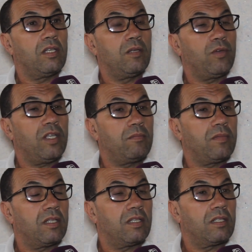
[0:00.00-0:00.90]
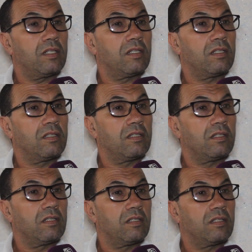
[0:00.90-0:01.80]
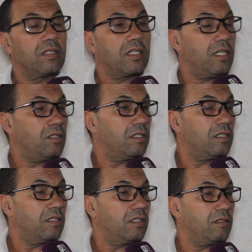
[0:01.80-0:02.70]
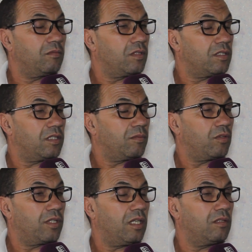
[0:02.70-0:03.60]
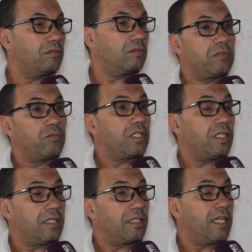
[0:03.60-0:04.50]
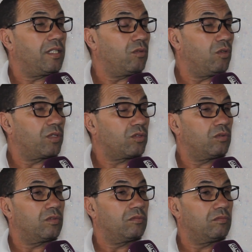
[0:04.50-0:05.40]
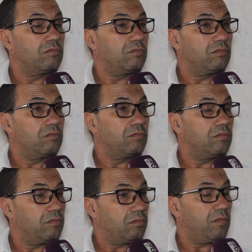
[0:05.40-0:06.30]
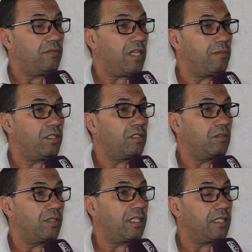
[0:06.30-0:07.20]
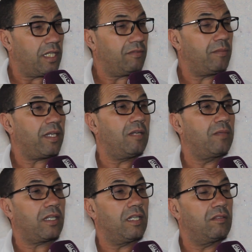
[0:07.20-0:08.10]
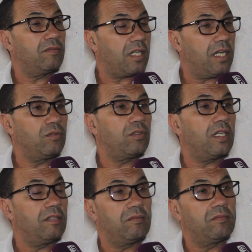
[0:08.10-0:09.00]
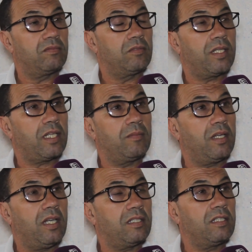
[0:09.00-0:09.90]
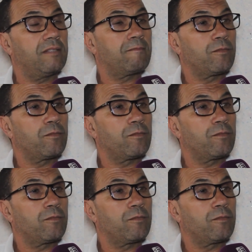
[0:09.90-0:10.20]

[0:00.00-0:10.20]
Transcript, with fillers: المهم آه، كاين آه، نسيب خويا والمشكله كاين هو ومرته ما فاهمينش ولكن كاين في المحكمه كاين في القانون كاين في المحكمه عادي